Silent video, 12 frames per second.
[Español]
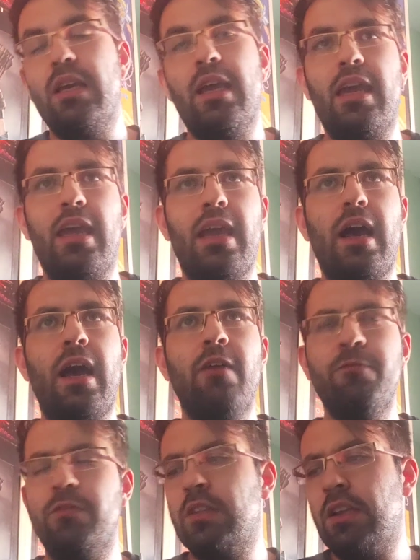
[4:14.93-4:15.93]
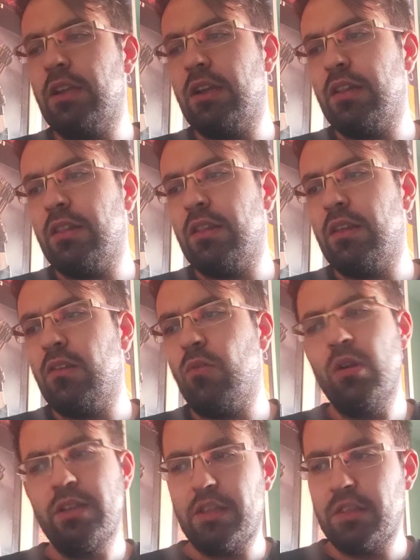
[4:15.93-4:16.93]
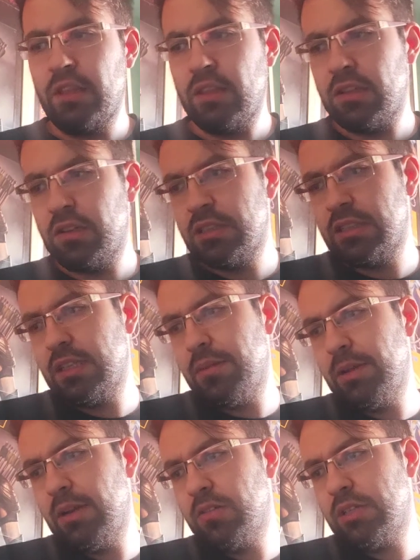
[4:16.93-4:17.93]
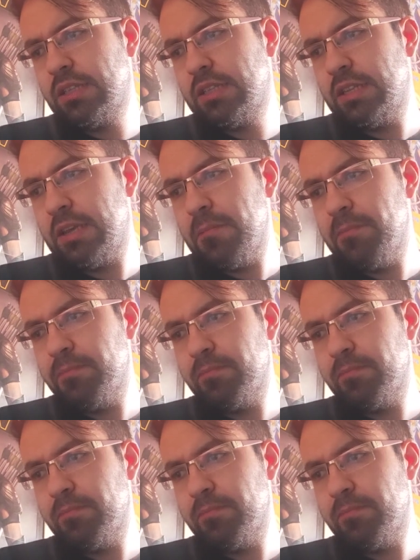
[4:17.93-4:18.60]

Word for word: Eh, After the Walking Dead, creo que se llama la otra serie.